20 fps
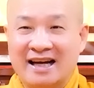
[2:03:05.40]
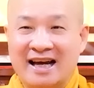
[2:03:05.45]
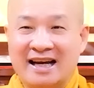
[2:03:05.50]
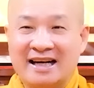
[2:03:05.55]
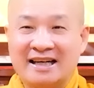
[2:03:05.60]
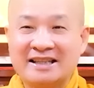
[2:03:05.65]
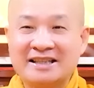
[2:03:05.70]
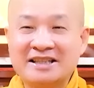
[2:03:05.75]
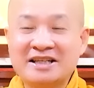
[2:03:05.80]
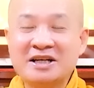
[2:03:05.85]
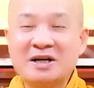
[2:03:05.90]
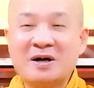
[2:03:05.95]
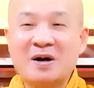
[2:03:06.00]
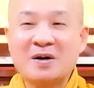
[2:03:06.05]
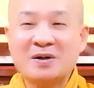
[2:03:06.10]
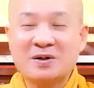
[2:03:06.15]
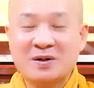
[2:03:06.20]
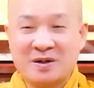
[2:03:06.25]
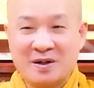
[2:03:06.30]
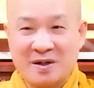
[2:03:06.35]
anh cứ
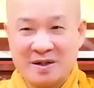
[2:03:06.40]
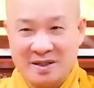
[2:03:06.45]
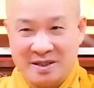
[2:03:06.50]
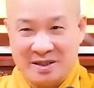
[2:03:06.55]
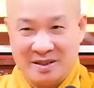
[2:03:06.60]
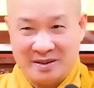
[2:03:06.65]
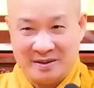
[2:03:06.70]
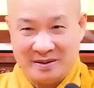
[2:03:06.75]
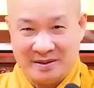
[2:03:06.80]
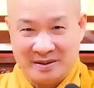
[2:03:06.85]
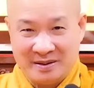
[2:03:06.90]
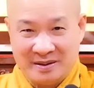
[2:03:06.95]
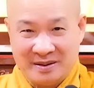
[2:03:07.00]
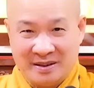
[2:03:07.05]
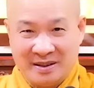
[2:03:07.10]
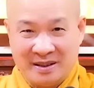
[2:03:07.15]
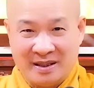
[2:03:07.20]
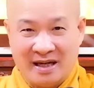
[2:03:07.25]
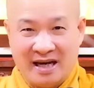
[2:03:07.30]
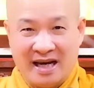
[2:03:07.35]
lo cho nó đi,
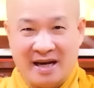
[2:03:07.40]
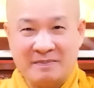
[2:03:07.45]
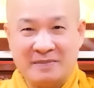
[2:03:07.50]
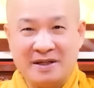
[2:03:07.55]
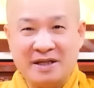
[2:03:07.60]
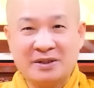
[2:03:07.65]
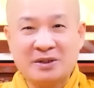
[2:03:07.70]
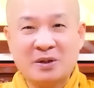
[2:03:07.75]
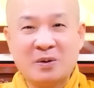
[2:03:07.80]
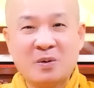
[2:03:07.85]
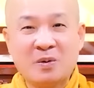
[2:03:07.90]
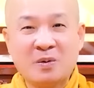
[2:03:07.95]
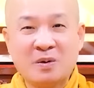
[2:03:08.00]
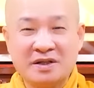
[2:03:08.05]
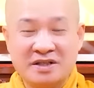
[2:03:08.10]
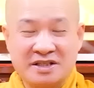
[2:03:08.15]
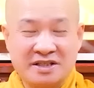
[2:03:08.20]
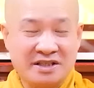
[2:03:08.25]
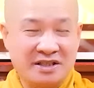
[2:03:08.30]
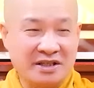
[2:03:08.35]
em đi tu
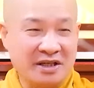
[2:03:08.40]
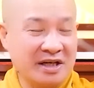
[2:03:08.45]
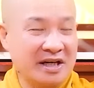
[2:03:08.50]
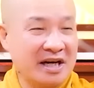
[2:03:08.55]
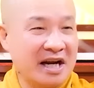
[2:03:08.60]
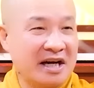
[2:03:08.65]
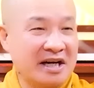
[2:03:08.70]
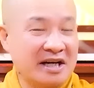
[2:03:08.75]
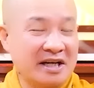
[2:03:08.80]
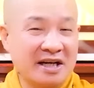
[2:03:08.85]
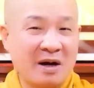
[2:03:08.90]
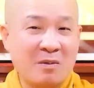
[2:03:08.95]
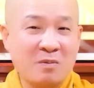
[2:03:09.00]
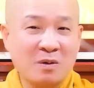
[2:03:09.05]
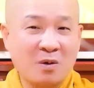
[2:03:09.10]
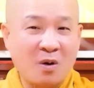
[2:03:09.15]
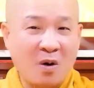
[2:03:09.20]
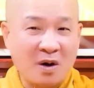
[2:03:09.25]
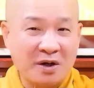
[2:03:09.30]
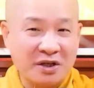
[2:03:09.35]
rồi chuyện đời
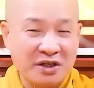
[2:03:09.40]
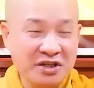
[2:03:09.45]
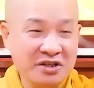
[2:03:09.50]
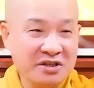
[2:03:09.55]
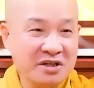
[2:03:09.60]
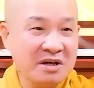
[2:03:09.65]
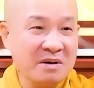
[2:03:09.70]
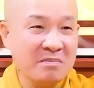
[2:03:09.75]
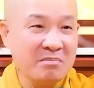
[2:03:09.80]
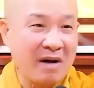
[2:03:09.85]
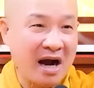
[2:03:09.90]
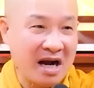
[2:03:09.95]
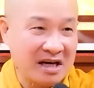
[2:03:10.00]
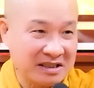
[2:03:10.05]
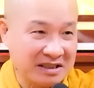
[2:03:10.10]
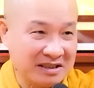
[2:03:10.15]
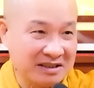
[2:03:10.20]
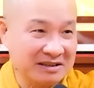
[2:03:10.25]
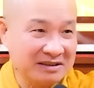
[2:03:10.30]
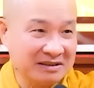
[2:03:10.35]
không còn vướng
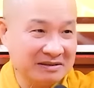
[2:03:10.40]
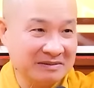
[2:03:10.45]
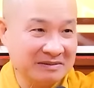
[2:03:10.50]
bận.